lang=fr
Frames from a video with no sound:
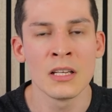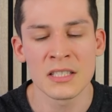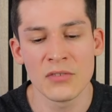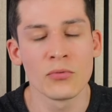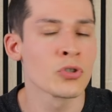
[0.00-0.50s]

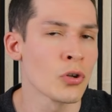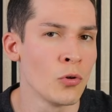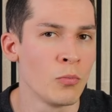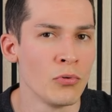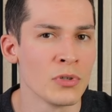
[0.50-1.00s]
ce qui fonctionne
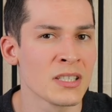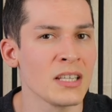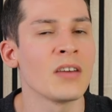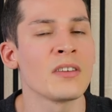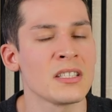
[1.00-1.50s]
le plus
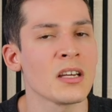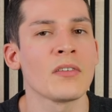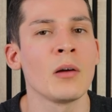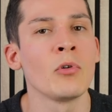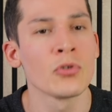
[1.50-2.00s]
c'est d'investir
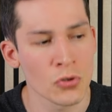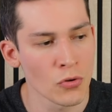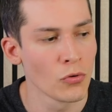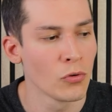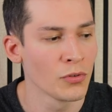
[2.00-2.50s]
vraiment
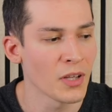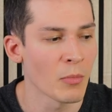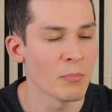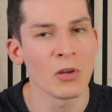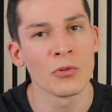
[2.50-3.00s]
sur le long
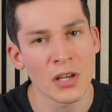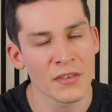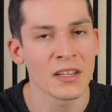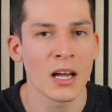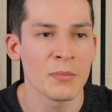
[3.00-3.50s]
terme. Mais on y
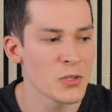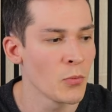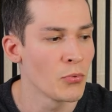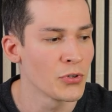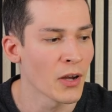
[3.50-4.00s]
reviendra un petit
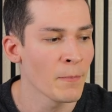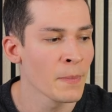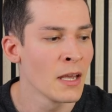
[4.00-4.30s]
peu plus tard.